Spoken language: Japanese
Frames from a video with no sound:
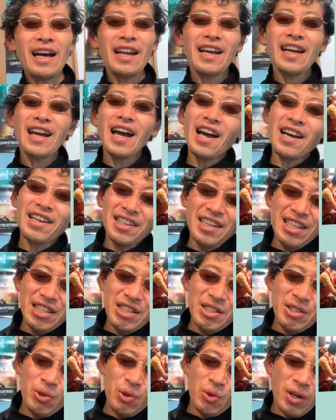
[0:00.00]
あれが陰
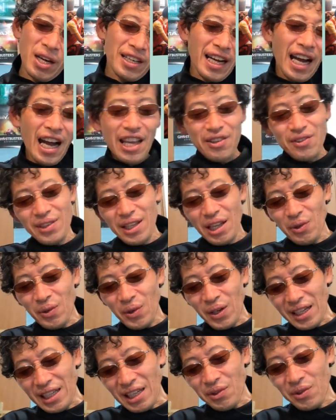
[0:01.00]
影とか勧誘な
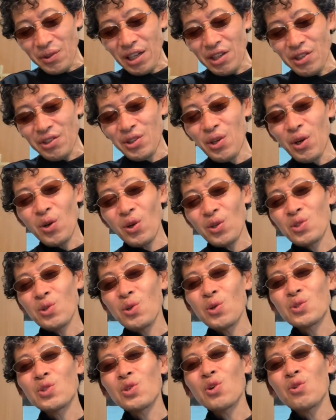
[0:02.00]
のかなとかいろいろ
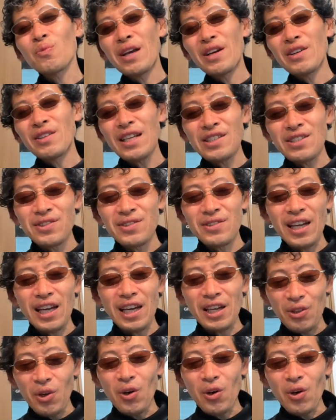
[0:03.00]
想像を巡らすんだけ